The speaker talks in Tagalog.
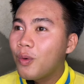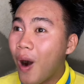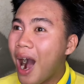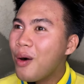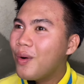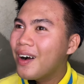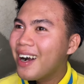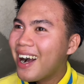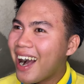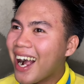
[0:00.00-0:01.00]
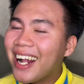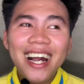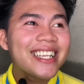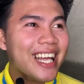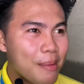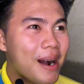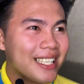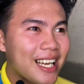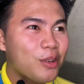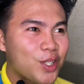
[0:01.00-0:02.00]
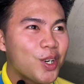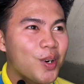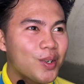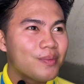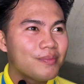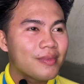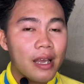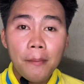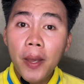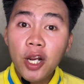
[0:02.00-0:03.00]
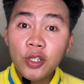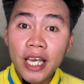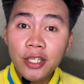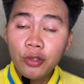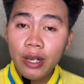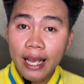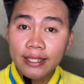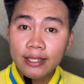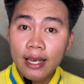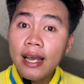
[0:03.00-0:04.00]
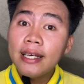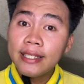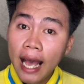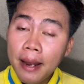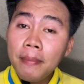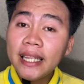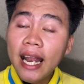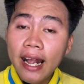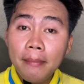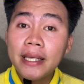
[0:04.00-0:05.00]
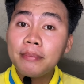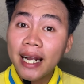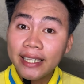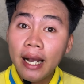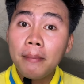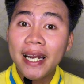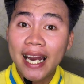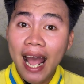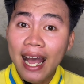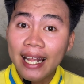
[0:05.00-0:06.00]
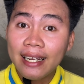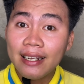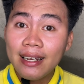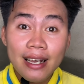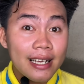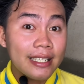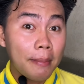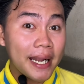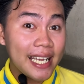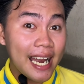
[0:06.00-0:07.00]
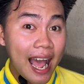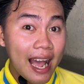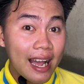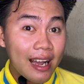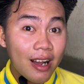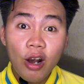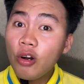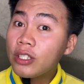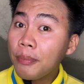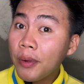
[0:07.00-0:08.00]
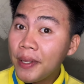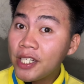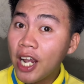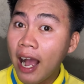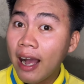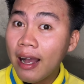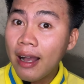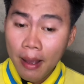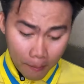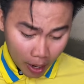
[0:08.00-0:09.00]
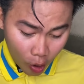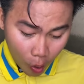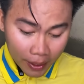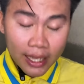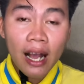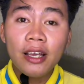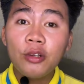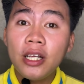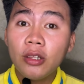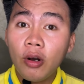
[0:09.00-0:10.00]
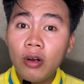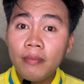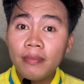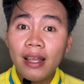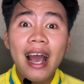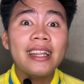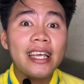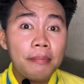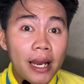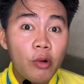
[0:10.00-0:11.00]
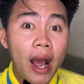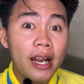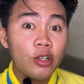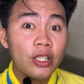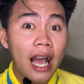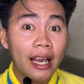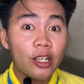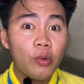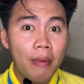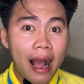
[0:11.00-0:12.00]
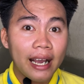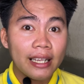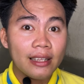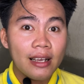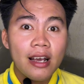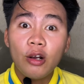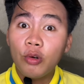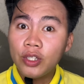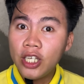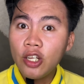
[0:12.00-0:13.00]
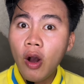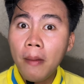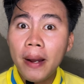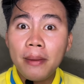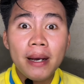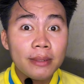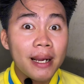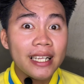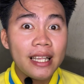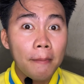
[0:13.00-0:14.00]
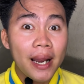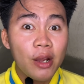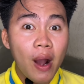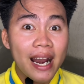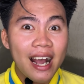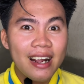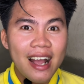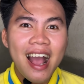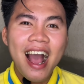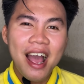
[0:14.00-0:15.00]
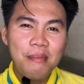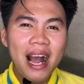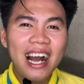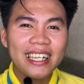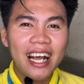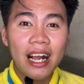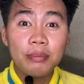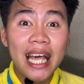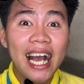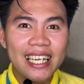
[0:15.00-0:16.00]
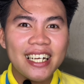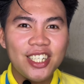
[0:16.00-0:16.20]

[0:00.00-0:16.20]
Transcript: Wow! Ang gaganda ng mga sagot nyo. Pero sa inyo guys, saan ba talaga mas magandang manirahan? Sa Manila o sa probinsya? Mag-comment nga kayo dito at ipaliwanag niyo sa akin kung bakit. Kung sino ang may mas magandang paliwanag ay makakatanggap sa akin ng